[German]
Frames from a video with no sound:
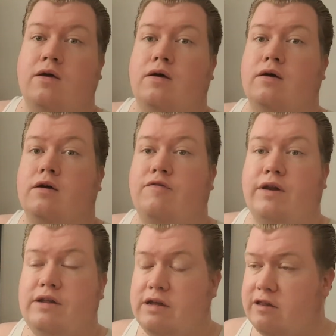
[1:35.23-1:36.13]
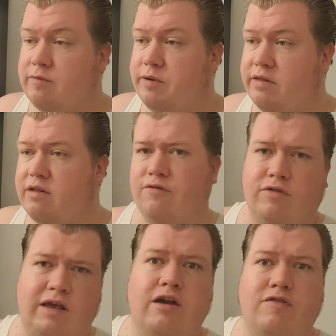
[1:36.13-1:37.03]
äh, Qualitätspinsel. Ich
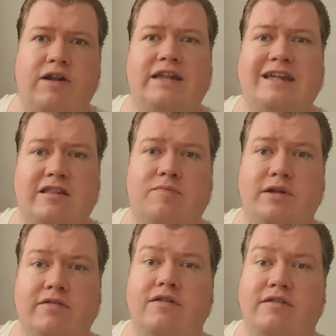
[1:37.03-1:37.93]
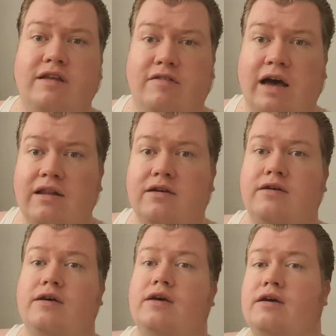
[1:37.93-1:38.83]
würde sagen, Qualitätspinsel sind das
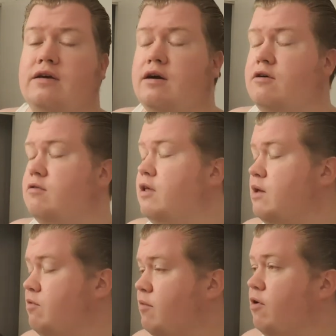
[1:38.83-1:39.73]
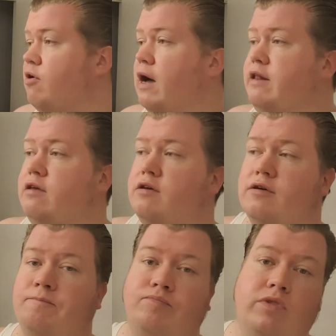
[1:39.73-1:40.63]
alle. Ja, und da gibt es aber auch
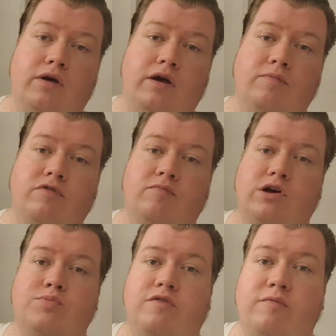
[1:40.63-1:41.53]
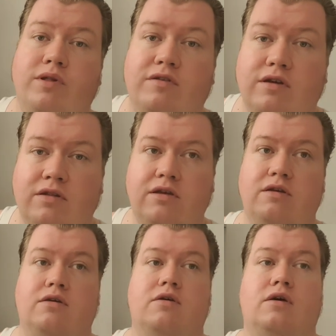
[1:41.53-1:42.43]
einige, ähm, zum Beispiel, wenn man sich
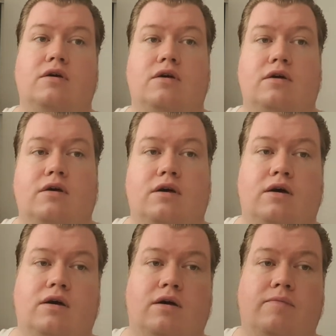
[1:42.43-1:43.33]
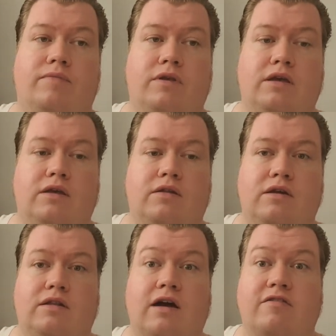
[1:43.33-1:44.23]
die, ähm, die,
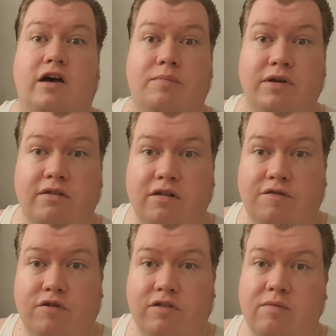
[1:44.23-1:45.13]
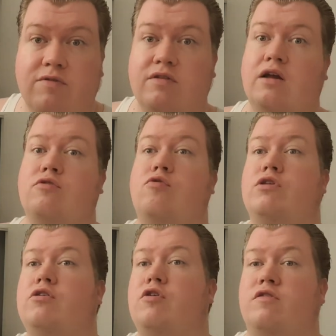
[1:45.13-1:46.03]
die Dachshaarpinsel von Simpson anguckt,
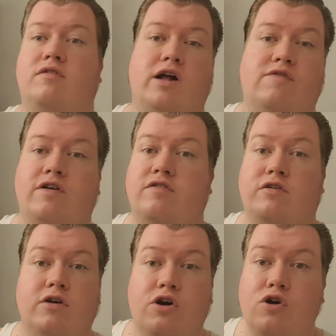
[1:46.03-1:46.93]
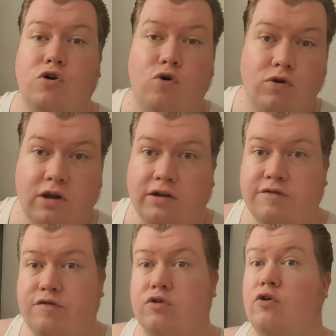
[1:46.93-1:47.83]
die kosten teilweise
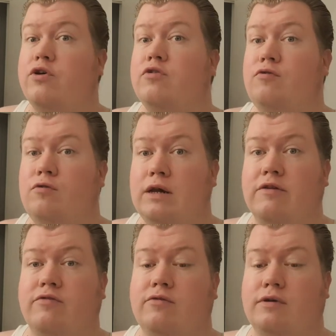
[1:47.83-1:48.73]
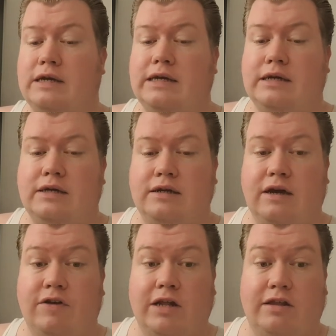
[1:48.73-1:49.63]
hunderte von Euro. Also
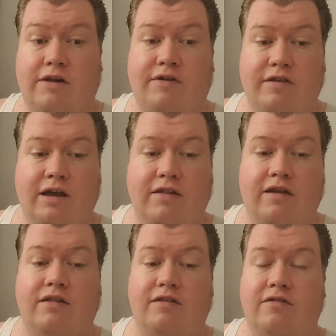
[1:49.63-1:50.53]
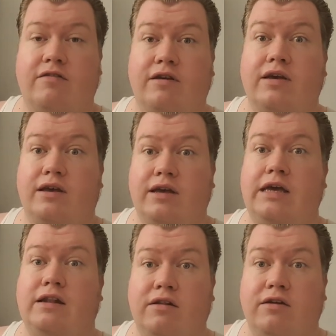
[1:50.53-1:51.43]
ja, wirklich teilweise ganz, ganz
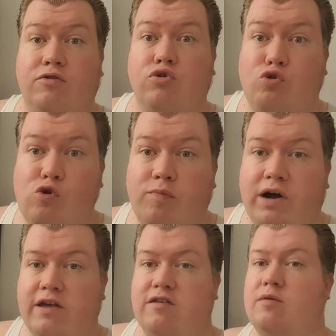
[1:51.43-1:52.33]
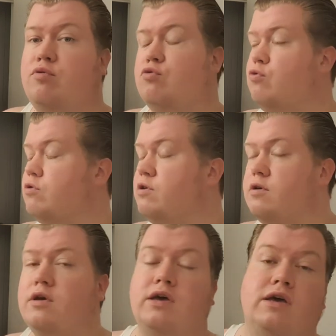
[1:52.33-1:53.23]
edle und hochpreisige
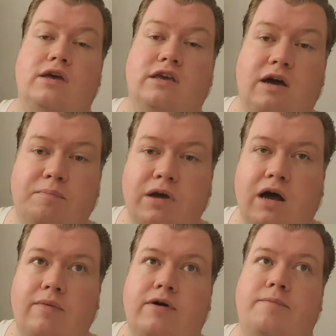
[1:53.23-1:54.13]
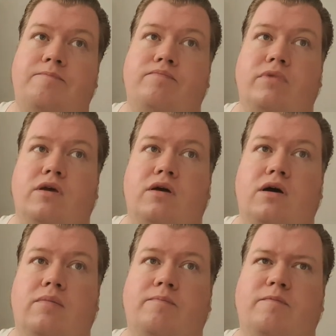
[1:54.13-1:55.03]
Produkte. Ich habe mir aber,
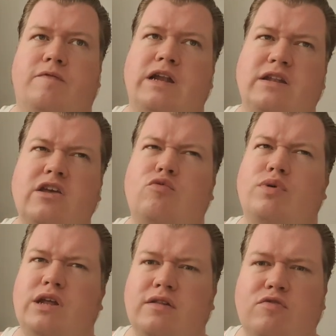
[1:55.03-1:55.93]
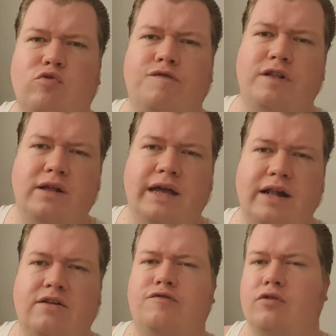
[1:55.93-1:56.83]
ähm, weil ich nicht unbedingt so viel
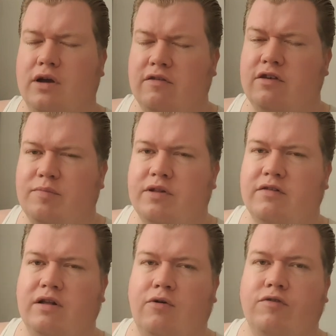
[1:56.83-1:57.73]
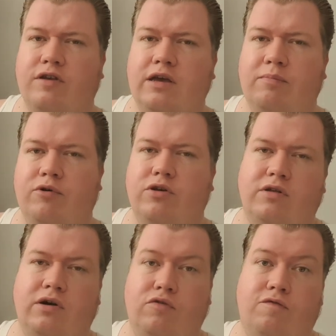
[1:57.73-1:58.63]
Geld für einen Rasierpinsel ausgeben
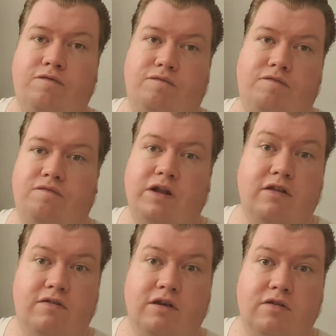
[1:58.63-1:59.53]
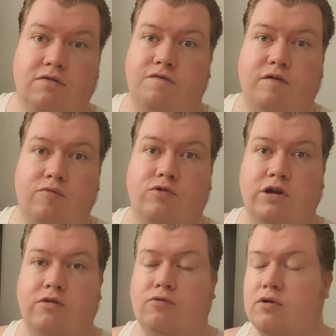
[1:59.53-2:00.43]
möchte, auch wenn es sich
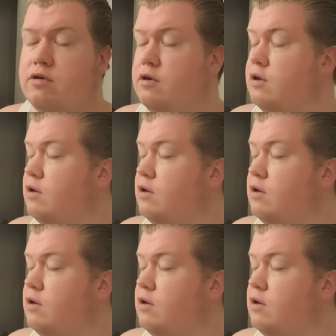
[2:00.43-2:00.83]
vermutlich lohnt,